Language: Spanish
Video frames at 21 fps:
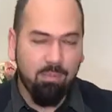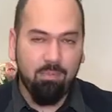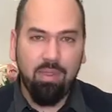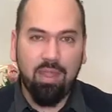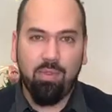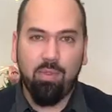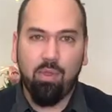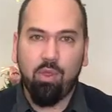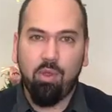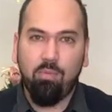
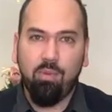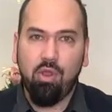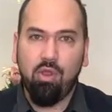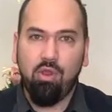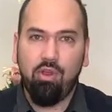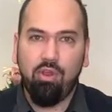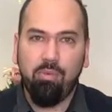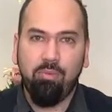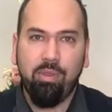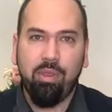viendo cómo
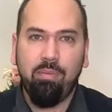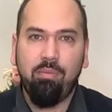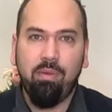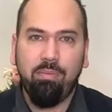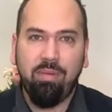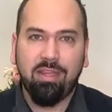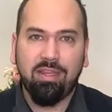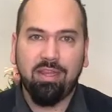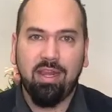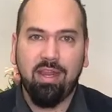con los
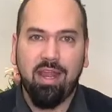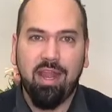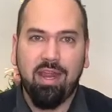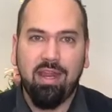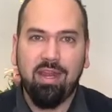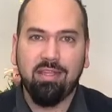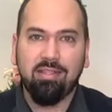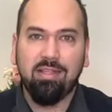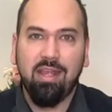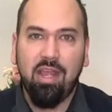mismos
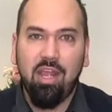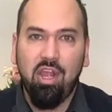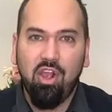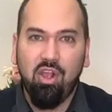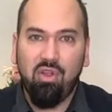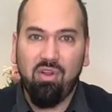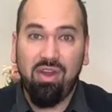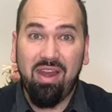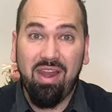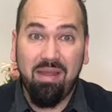materiales,
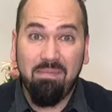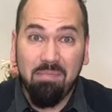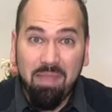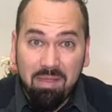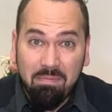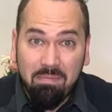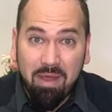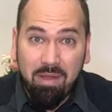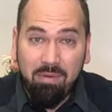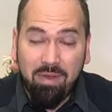con las
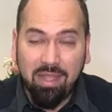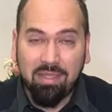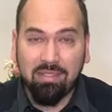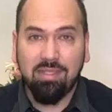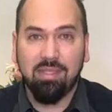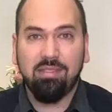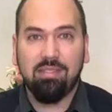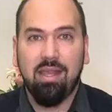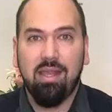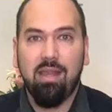mismas
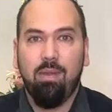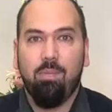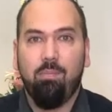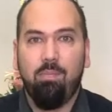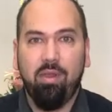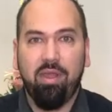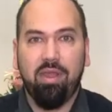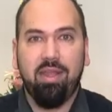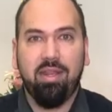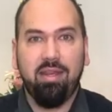bases
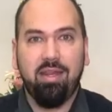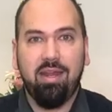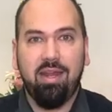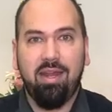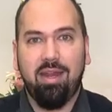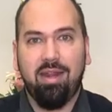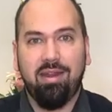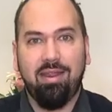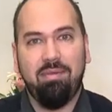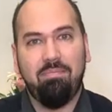pueden
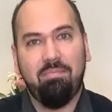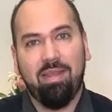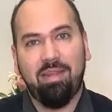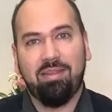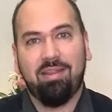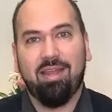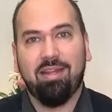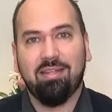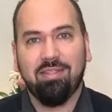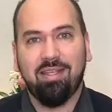
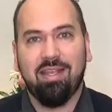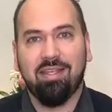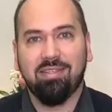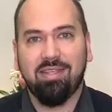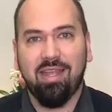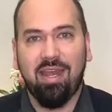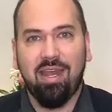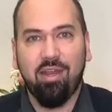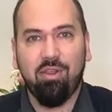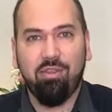reinventarse y
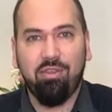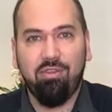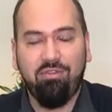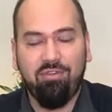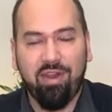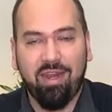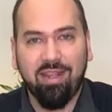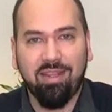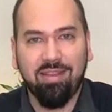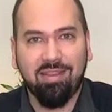hacer algo
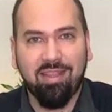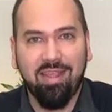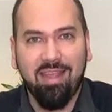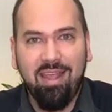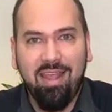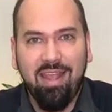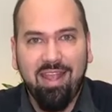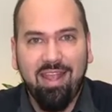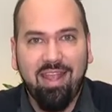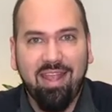diferente.
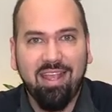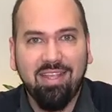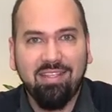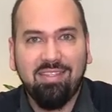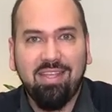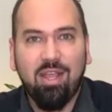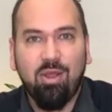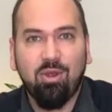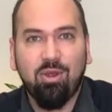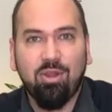
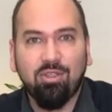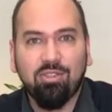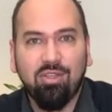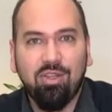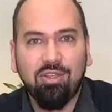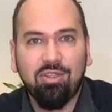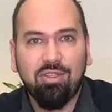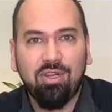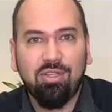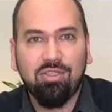Quédense con
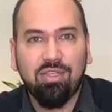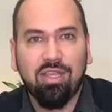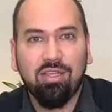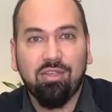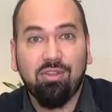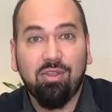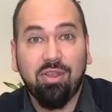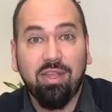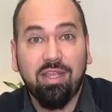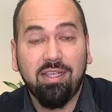nosotros,
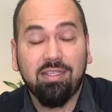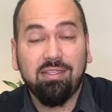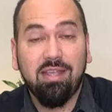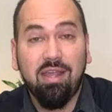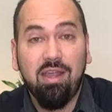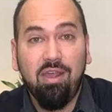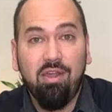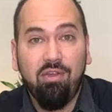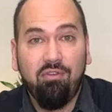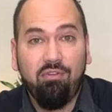esto es
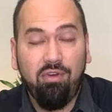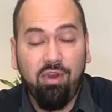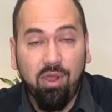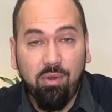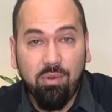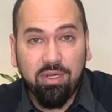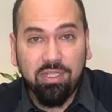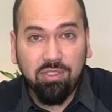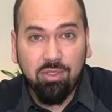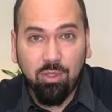
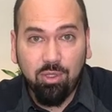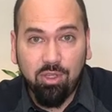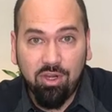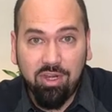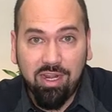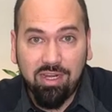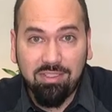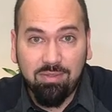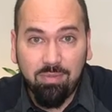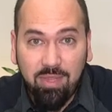Flowers
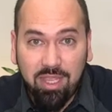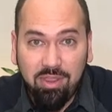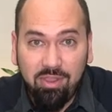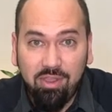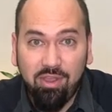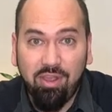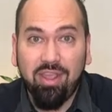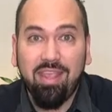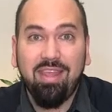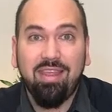Tutorials
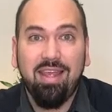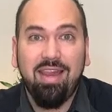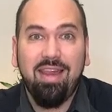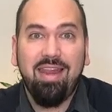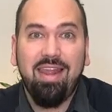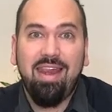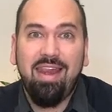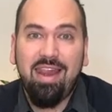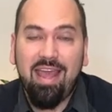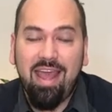Video y
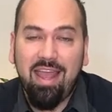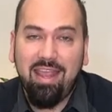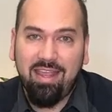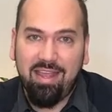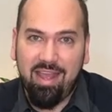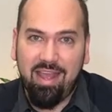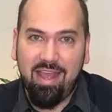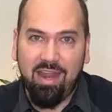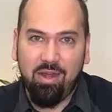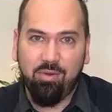denle
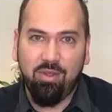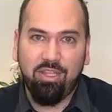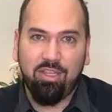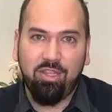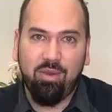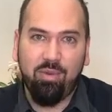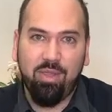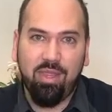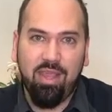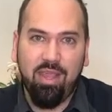like a
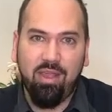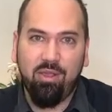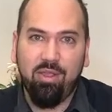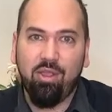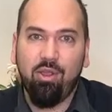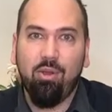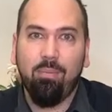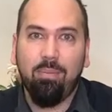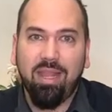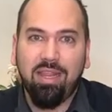nuestro video y
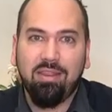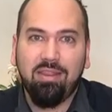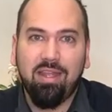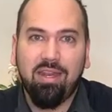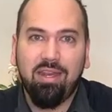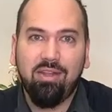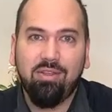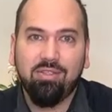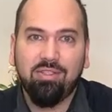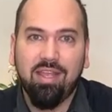
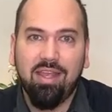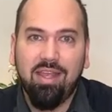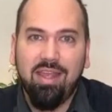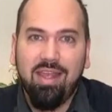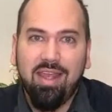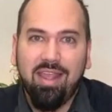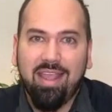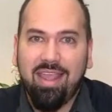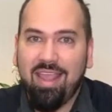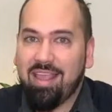coméntenos
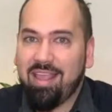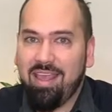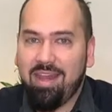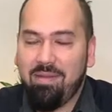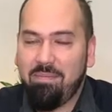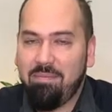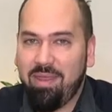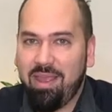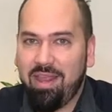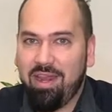qué
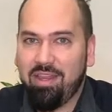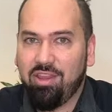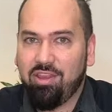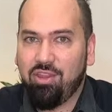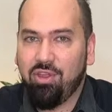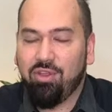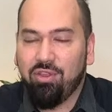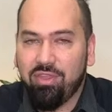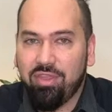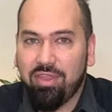quieren ver,
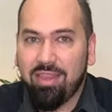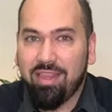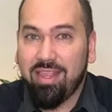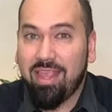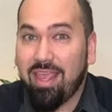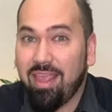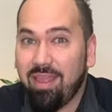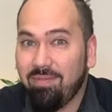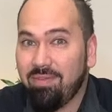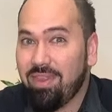
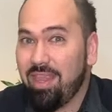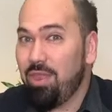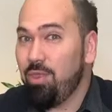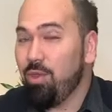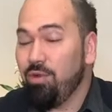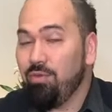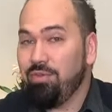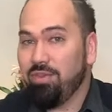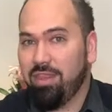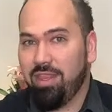de
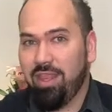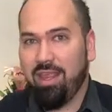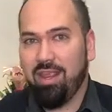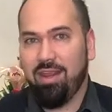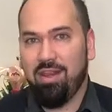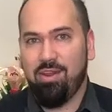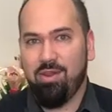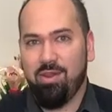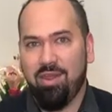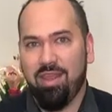
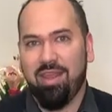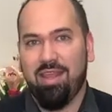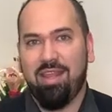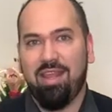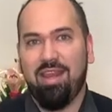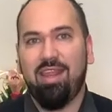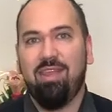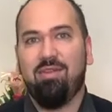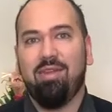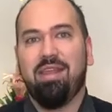dónde nos
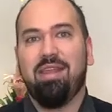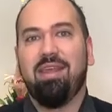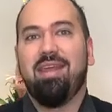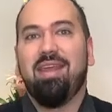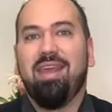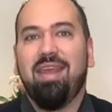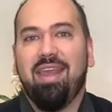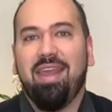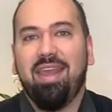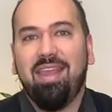escriben
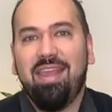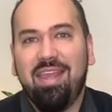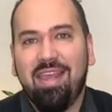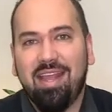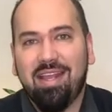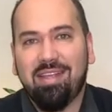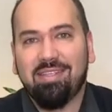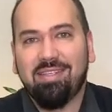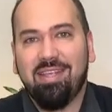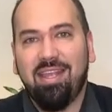y
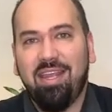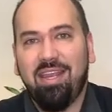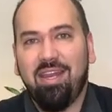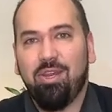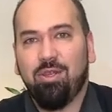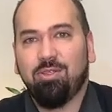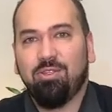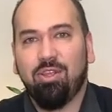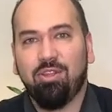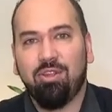así
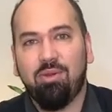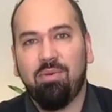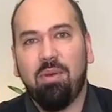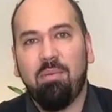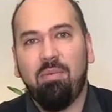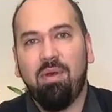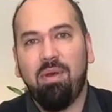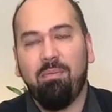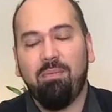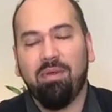nosotros
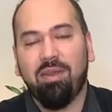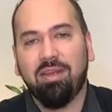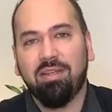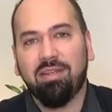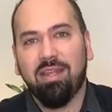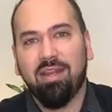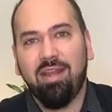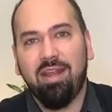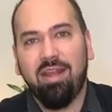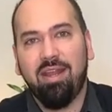vamos a poder
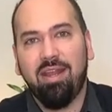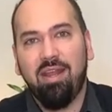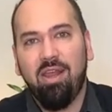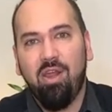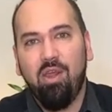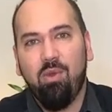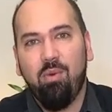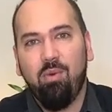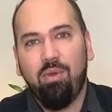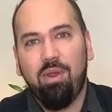tener
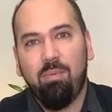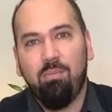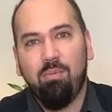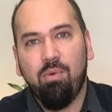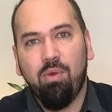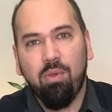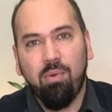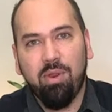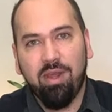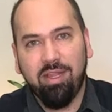una
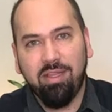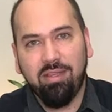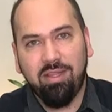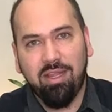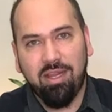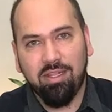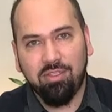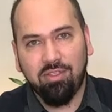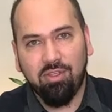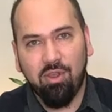muy buena
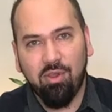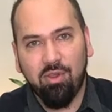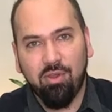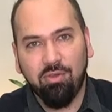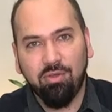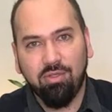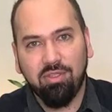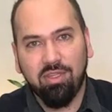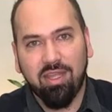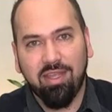interacción
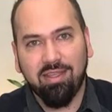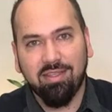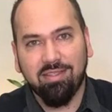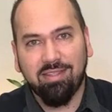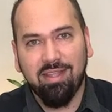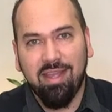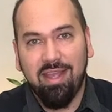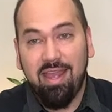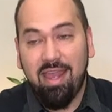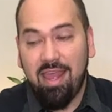con
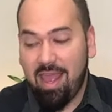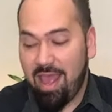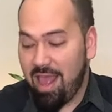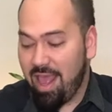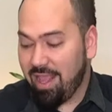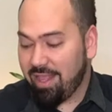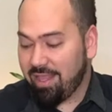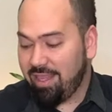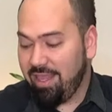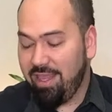ustedes.
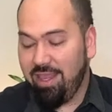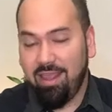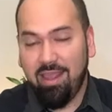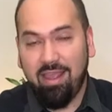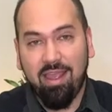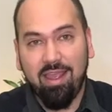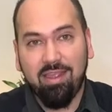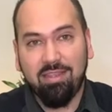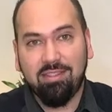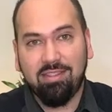
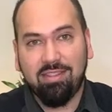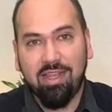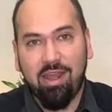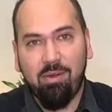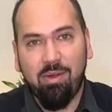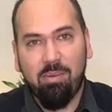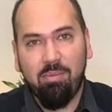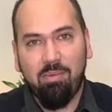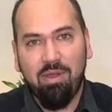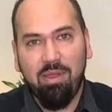Aquí ya
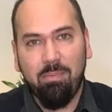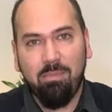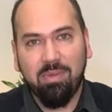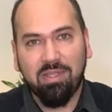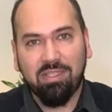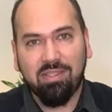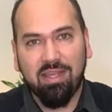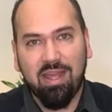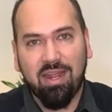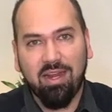vamos a
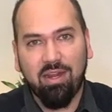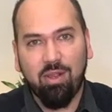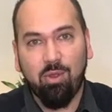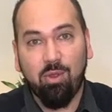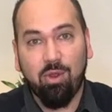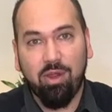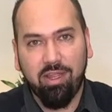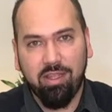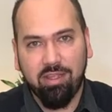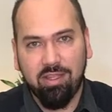empezar
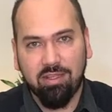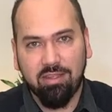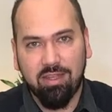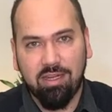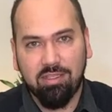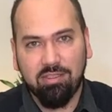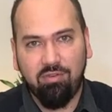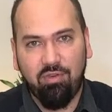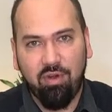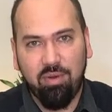con esta
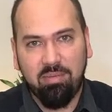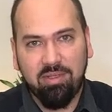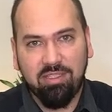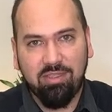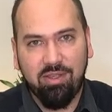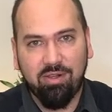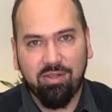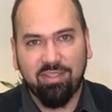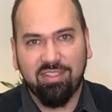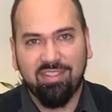
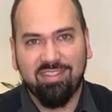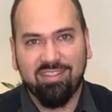transformación.